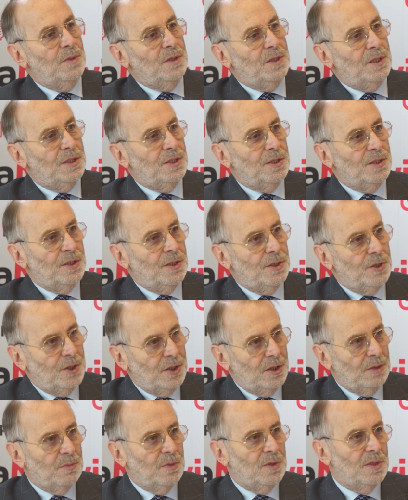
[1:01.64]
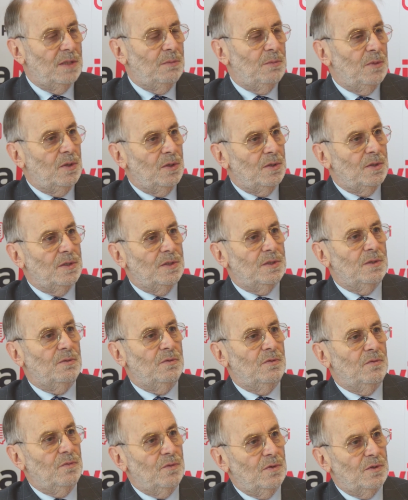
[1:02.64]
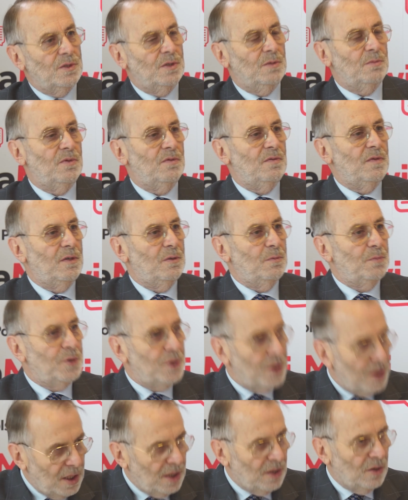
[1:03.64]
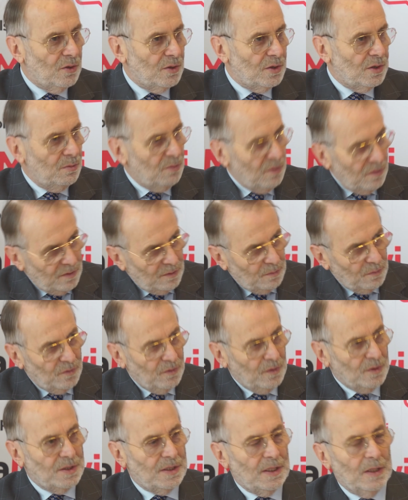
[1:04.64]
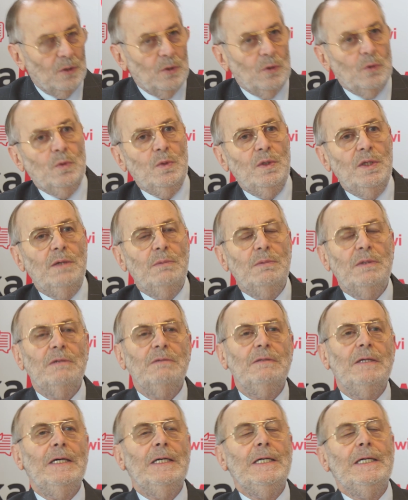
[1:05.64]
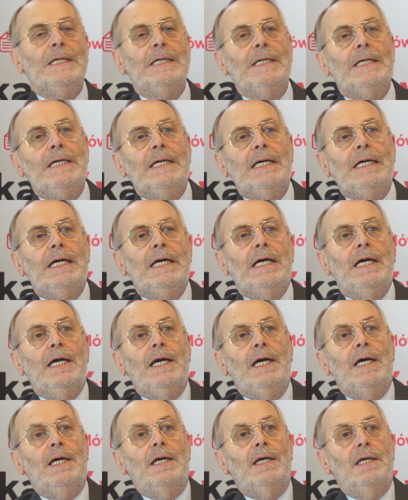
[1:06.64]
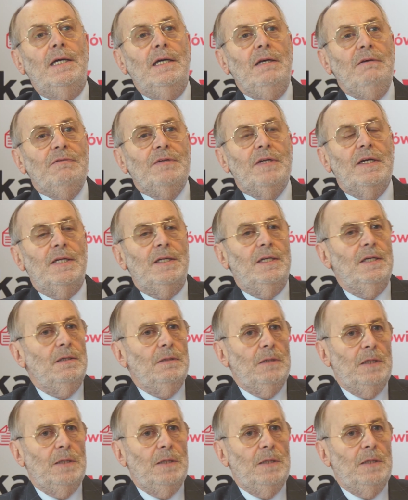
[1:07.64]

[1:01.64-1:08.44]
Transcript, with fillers: być jeszcze trzy, bo samoloty są dwuosobowe lub czteroosobowe, mówiąc tak ogólnie, prawda? I wtedy